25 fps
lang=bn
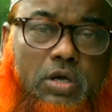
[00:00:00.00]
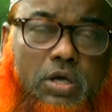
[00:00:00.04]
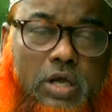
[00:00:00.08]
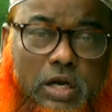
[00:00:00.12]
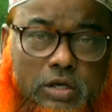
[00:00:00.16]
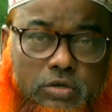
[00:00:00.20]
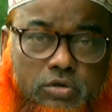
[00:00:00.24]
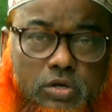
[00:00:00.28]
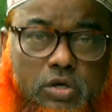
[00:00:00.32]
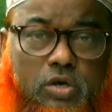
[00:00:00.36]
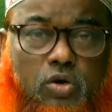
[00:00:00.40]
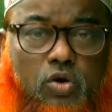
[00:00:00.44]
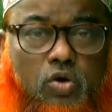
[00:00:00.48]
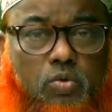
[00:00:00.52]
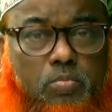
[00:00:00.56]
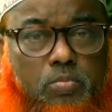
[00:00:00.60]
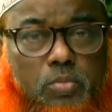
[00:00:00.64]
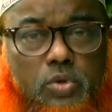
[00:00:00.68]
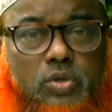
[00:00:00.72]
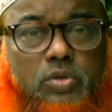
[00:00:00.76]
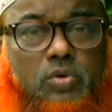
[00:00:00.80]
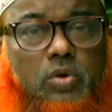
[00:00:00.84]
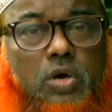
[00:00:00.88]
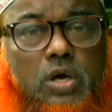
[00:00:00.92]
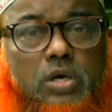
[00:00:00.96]
রাসুলের
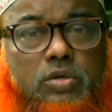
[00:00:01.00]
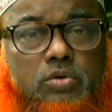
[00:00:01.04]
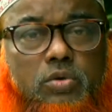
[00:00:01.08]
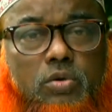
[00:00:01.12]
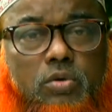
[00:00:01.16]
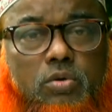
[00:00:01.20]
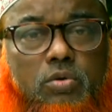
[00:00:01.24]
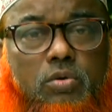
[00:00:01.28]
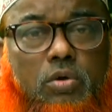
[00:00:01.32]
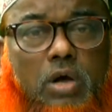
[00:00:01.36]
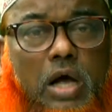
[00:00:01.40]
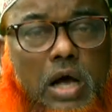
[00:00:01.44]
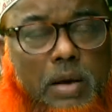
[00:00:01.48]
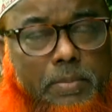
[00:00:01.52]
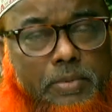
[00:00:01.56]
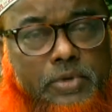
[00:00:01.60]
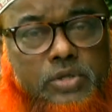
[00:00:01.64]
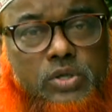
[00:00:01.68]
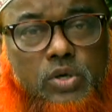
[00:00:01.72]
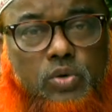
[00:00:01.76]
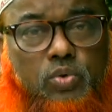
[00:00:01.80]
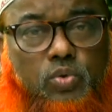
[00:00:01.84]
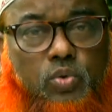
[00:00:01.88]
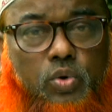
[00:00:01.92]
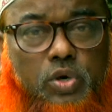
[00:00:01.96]
উম্মত হওয়ার জন্য
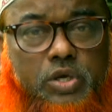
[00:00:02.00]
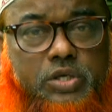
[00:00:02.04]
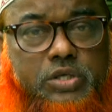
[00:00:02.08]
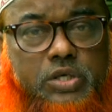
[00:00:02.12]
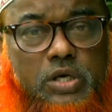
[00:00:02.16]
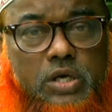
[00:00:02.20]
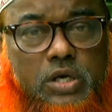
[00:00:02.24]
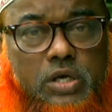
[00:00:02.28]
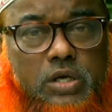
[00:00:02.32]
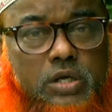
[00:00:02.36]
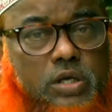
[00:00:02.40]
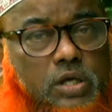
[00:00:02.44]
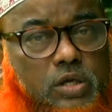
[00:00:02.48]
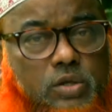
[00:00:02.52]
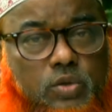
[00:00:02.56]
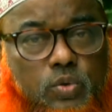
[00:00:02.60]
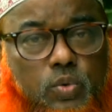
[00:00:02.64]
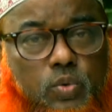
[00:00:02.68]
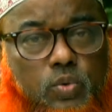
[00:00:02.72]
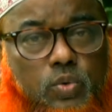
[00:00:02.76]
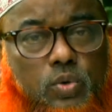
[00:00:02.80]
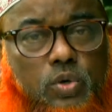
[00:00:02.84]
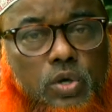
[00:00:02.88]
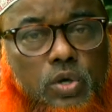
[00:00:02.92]
আবেদন করেছিলেন কিন্তু